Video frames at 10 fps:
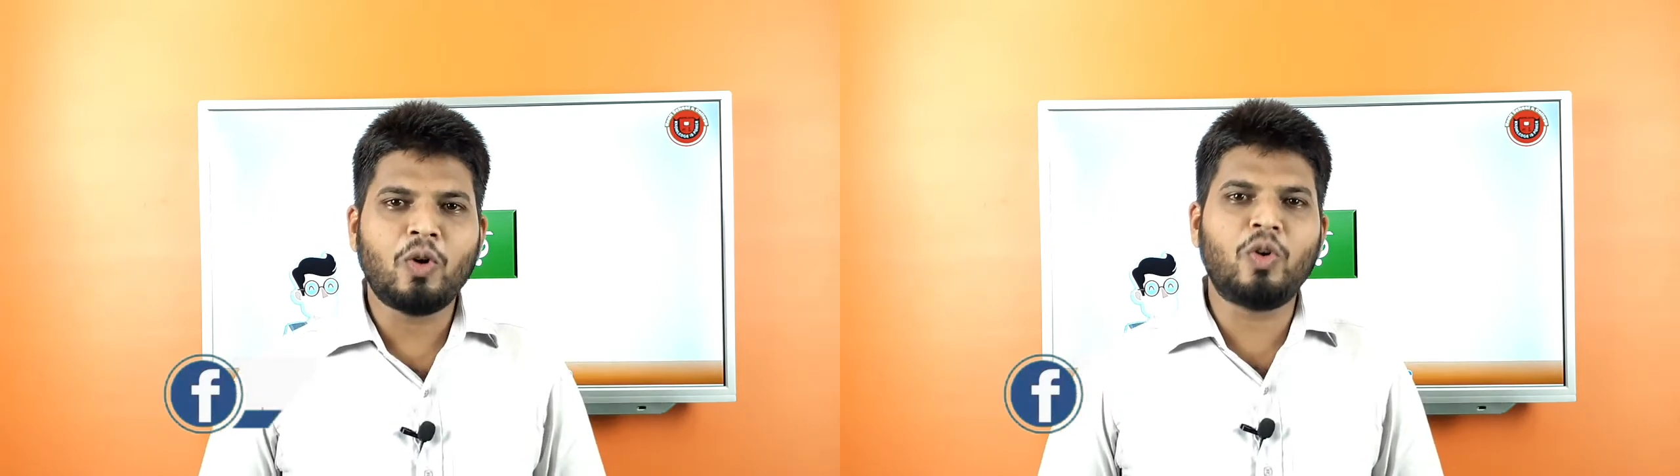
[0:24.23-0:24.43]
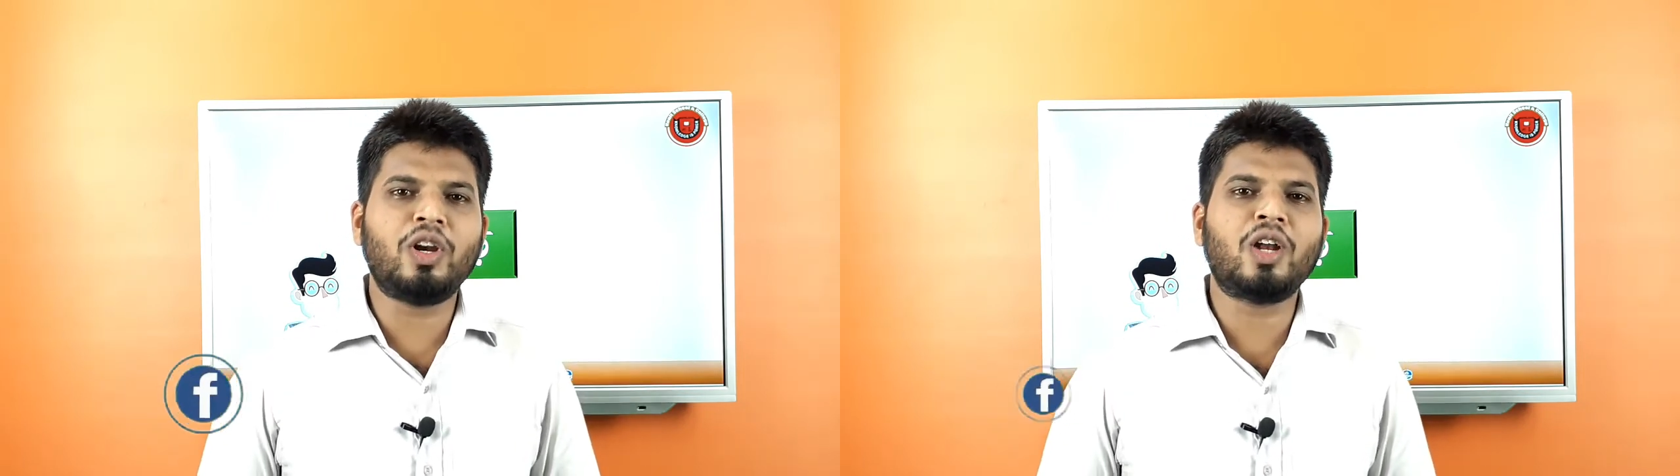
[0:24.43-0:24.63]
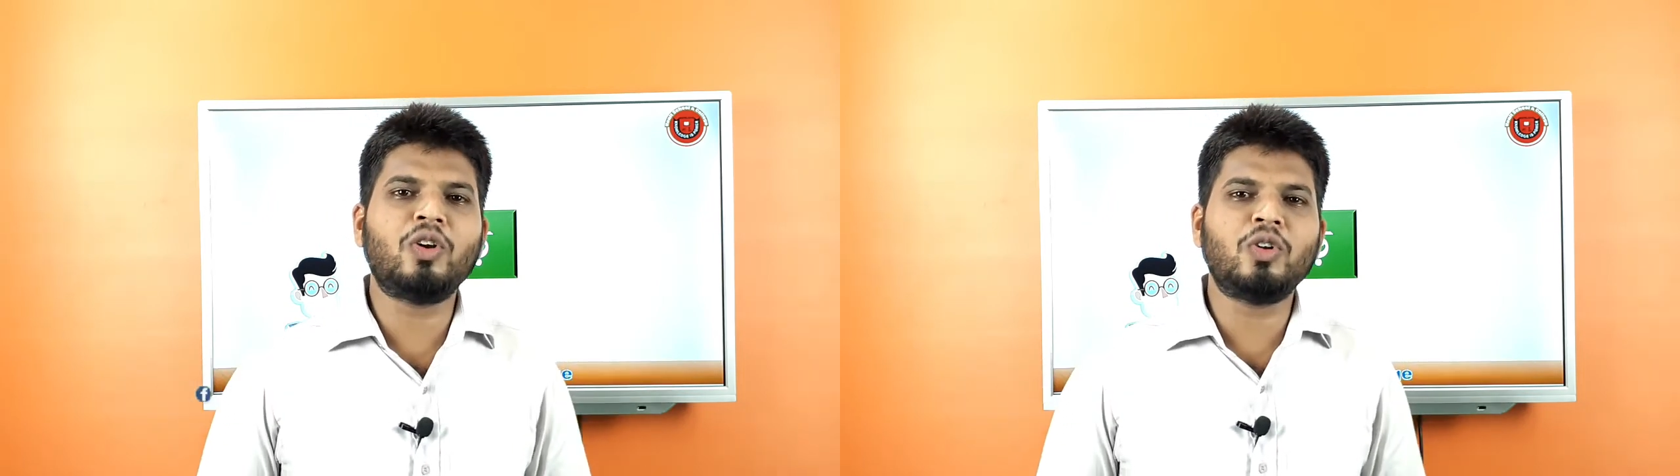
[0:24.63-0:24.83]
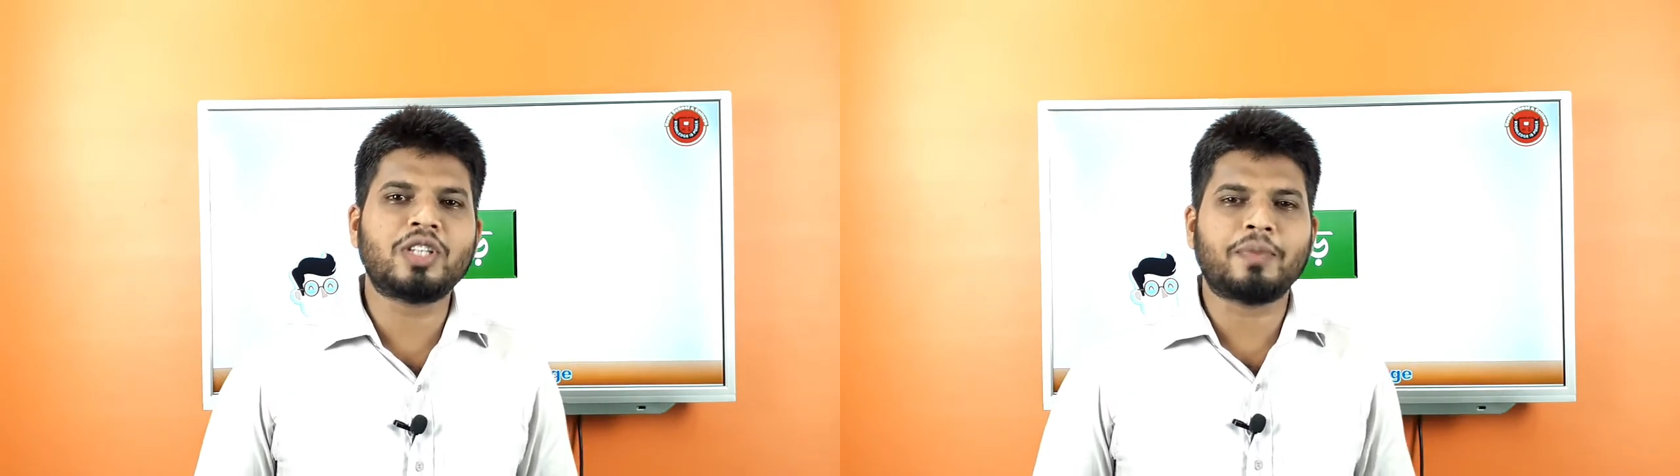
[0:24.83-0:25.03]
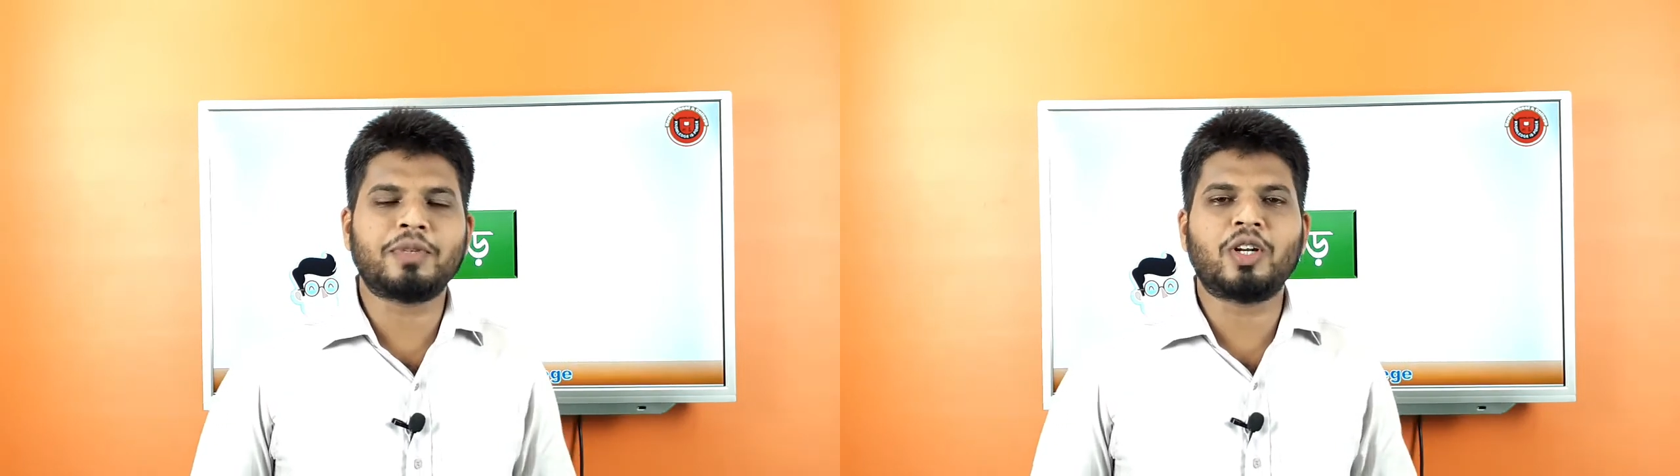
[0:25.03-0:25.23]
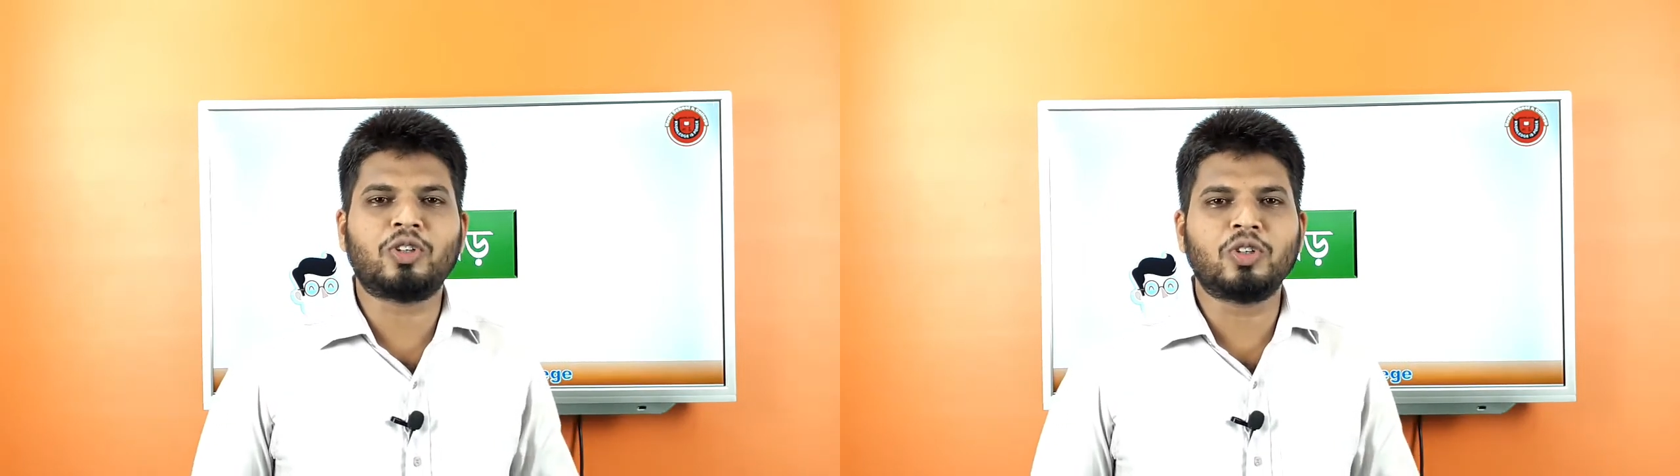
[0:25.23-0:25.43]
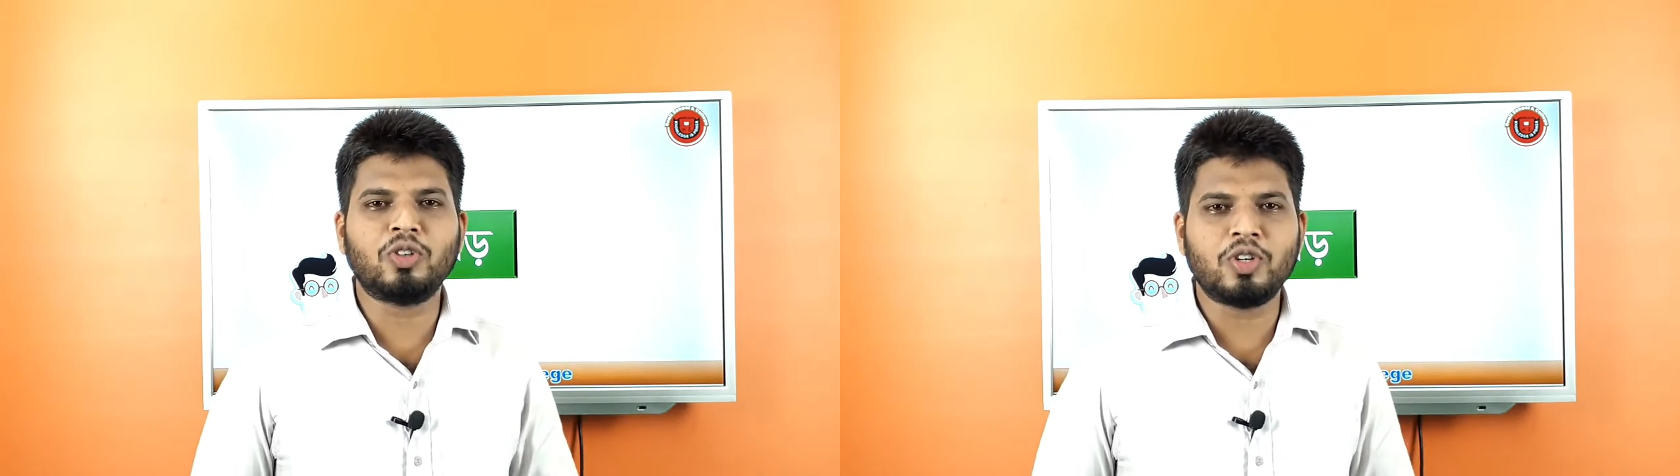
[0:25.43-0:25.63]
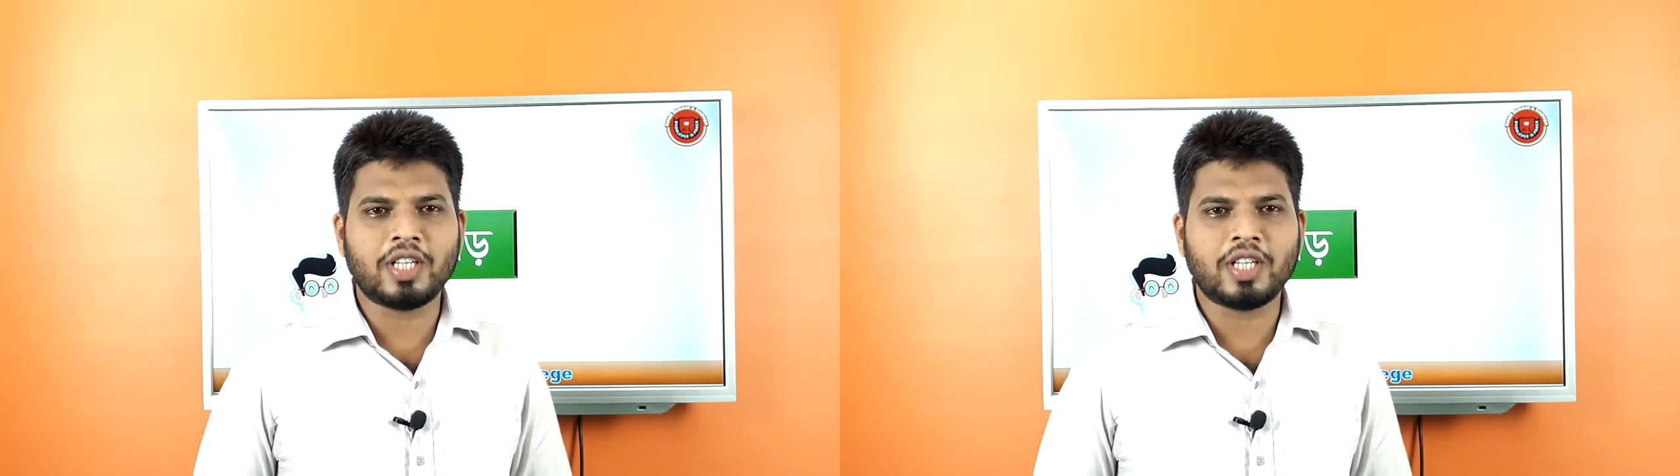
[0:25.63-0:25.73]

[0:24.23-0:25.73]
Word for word: অন্যান্য চ্যাপ্টারের অঙ্কগুলোর